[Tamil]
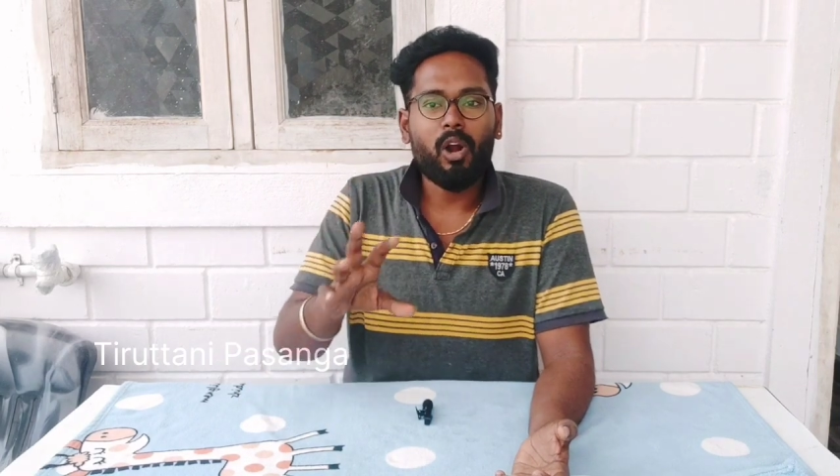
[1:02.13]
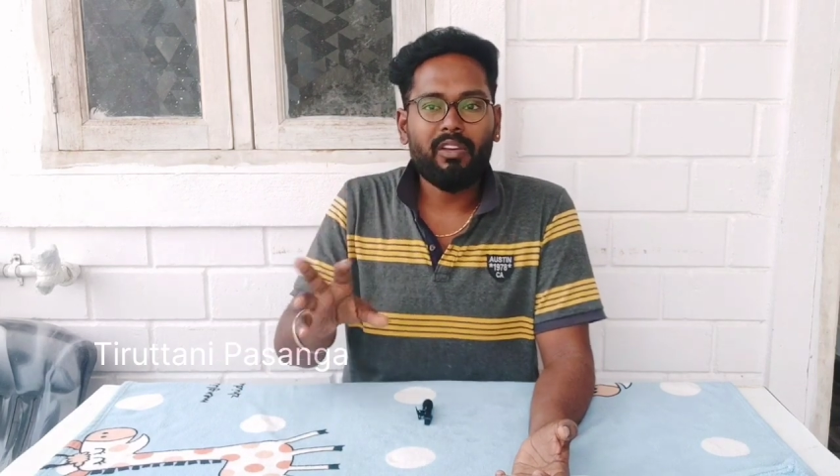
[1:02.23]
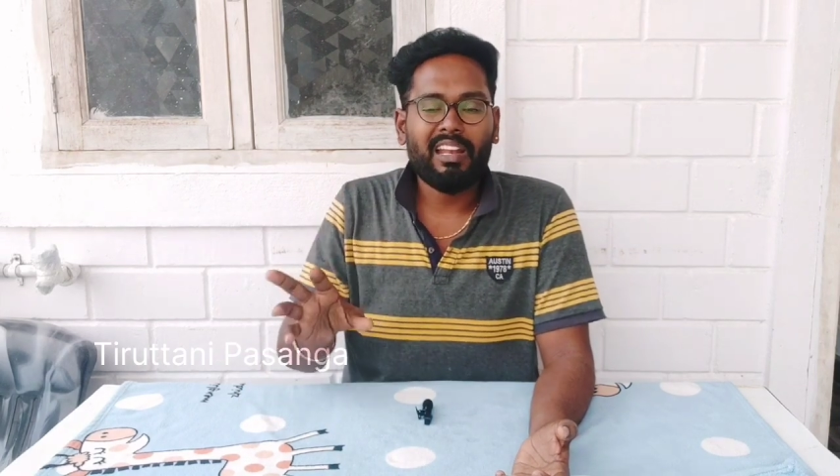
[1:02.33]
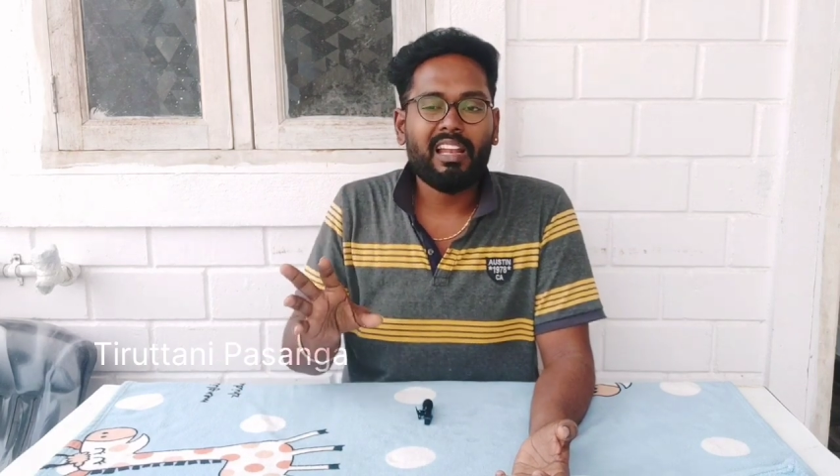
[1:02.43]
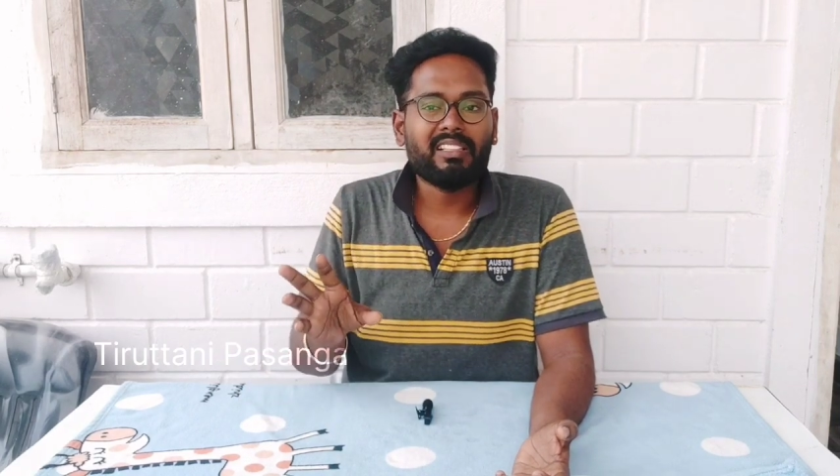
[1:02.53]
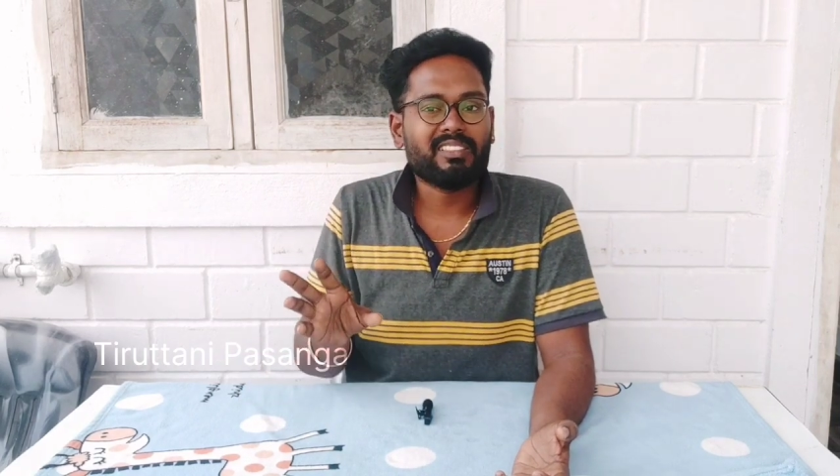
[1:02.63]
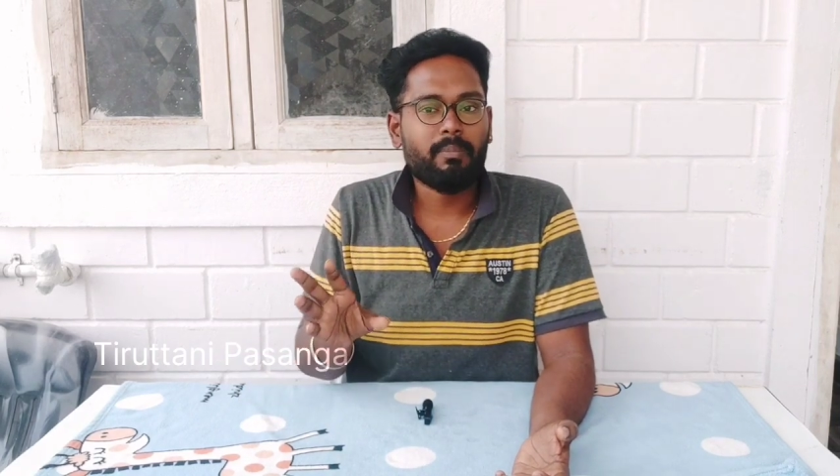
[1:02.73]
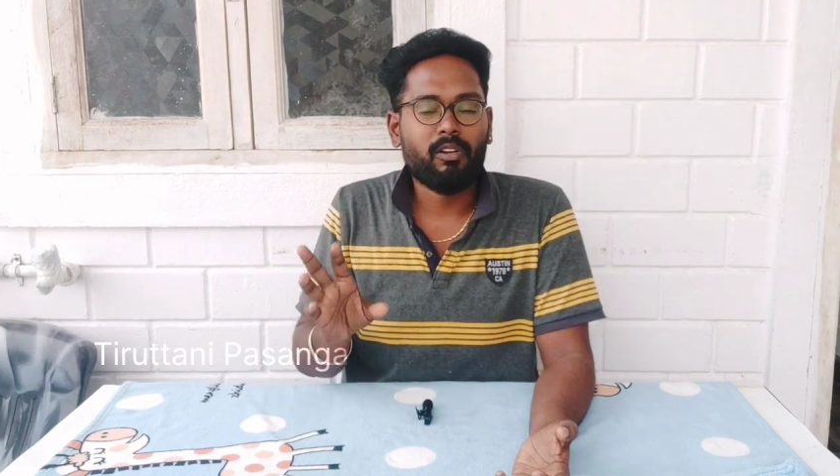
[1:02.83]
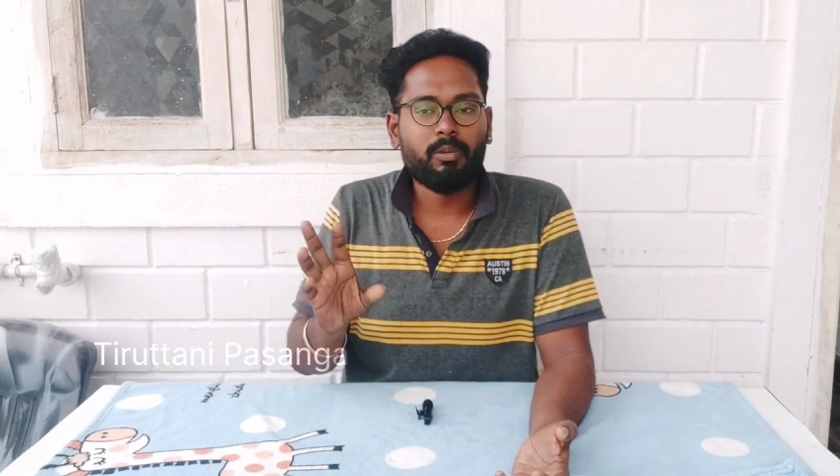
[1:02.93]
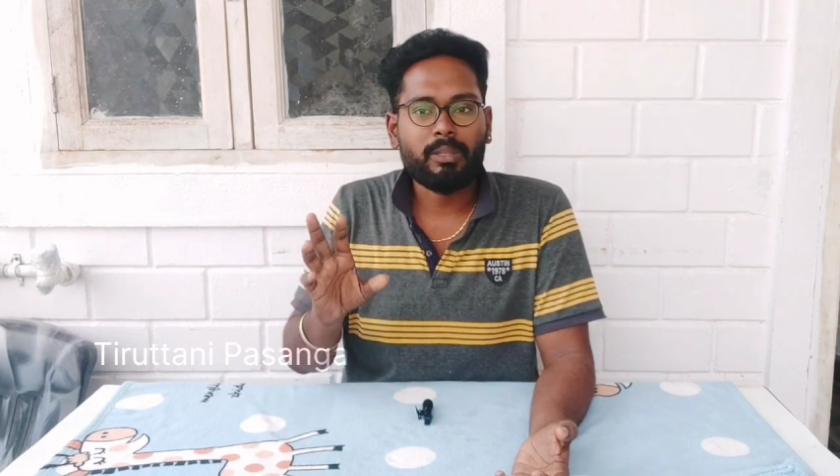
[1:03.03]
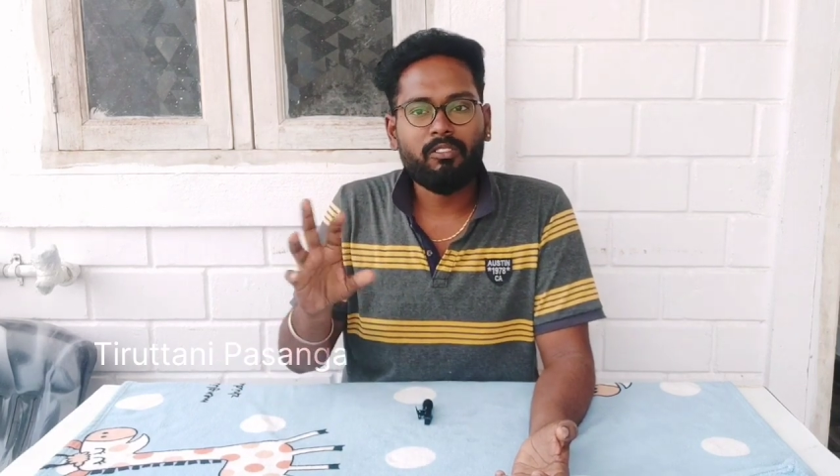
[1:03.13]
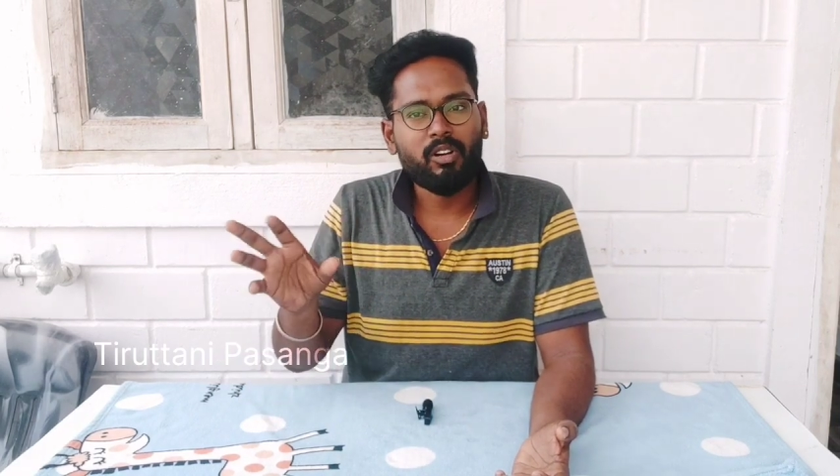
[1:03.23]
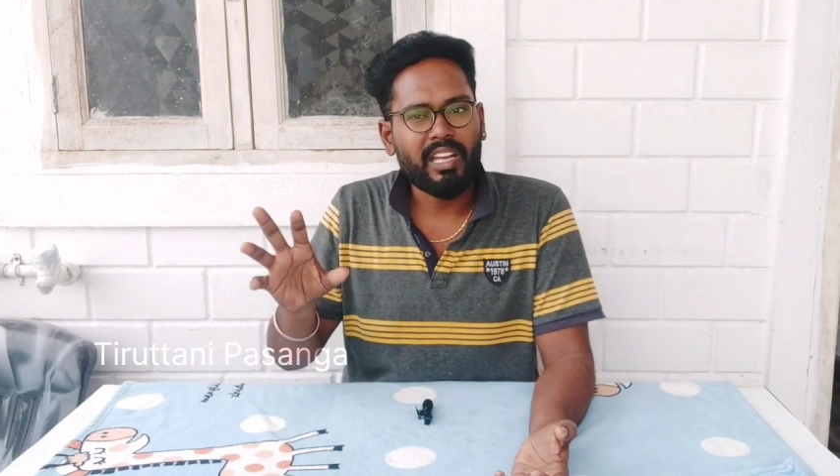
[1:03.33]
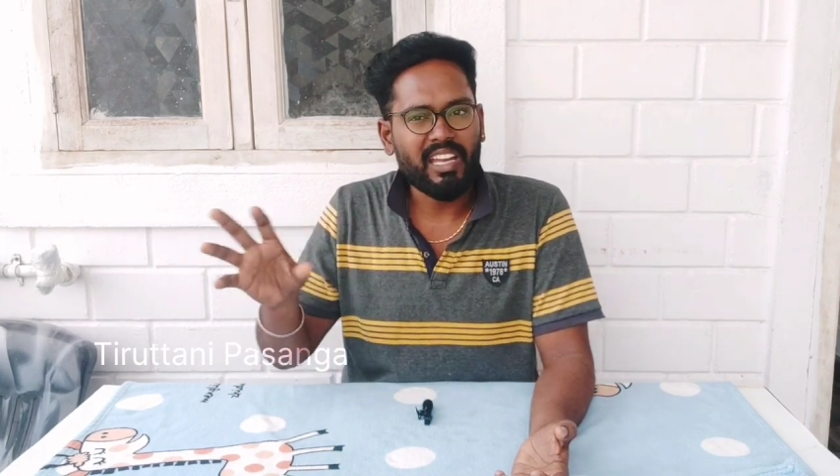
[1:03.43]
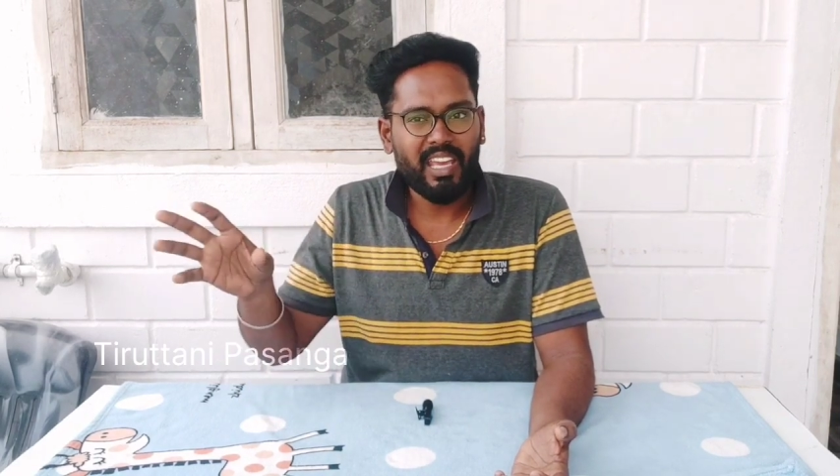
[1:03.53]
பாடி வெயிட்ல இருந்து சில பேர் வந்து பார்த்தீங்கன்னா
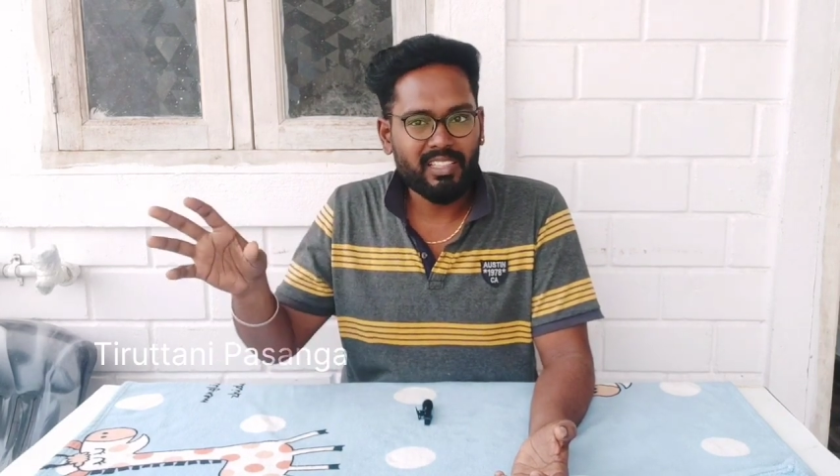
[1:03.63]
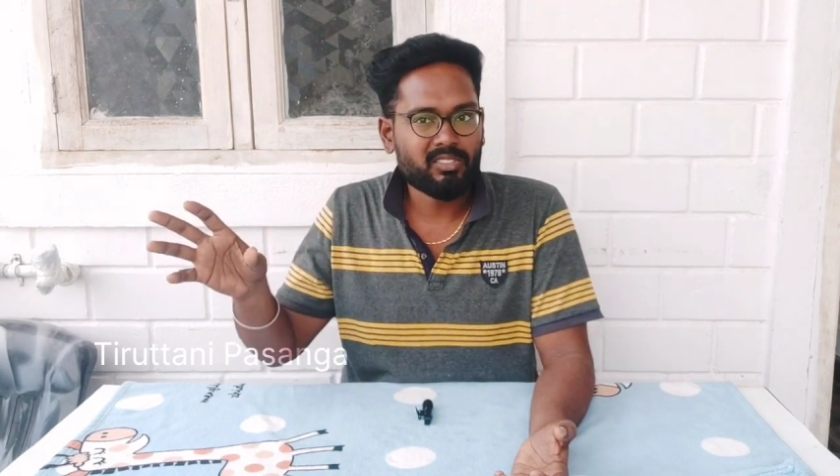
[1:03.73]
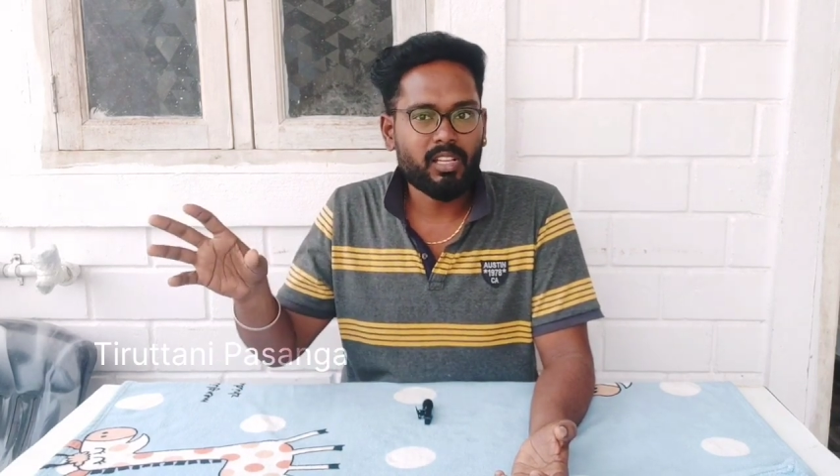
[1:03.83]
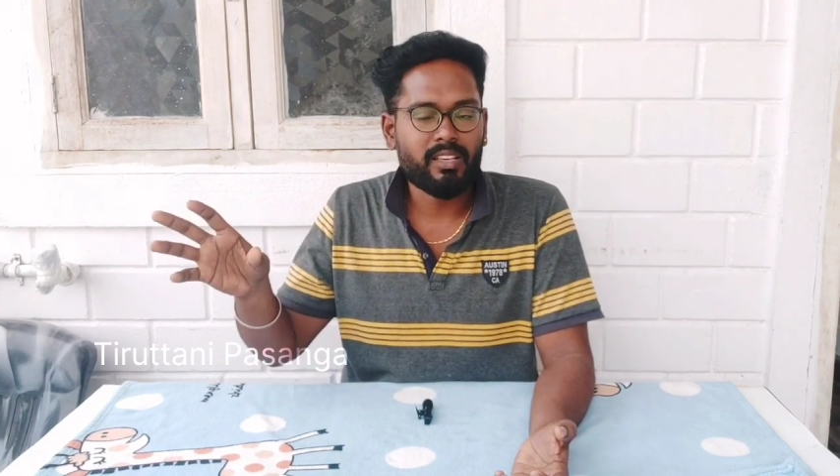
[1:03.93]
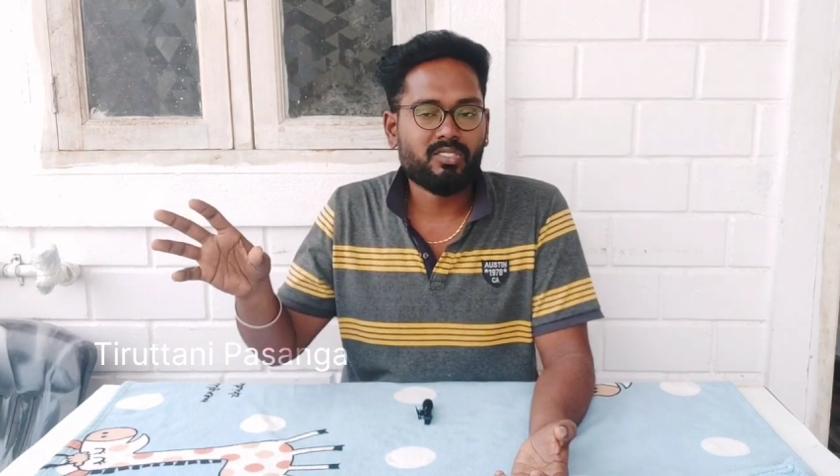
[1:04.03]
வெறும் டென் கேஜஸ்